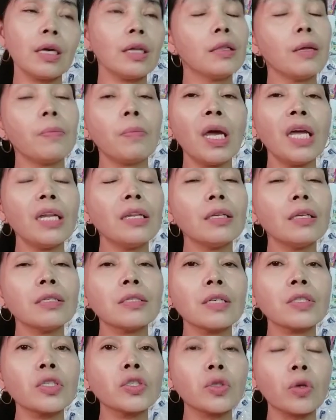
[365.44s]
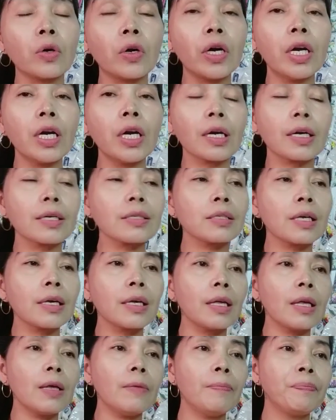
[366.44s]
depende sa store
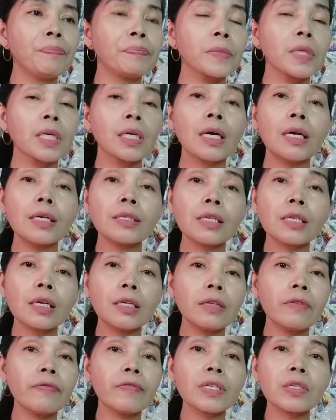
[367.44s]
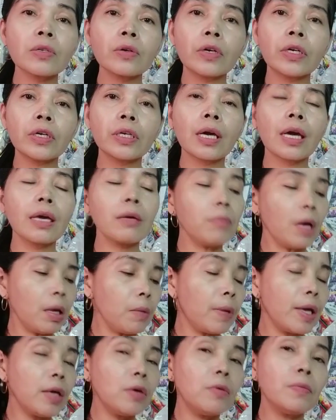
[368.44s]
kasi kahit sa Divisoria,
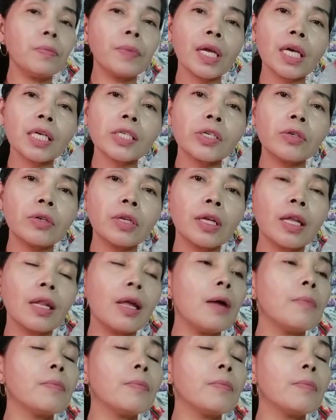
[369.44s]
iba-iba yung presyo nila.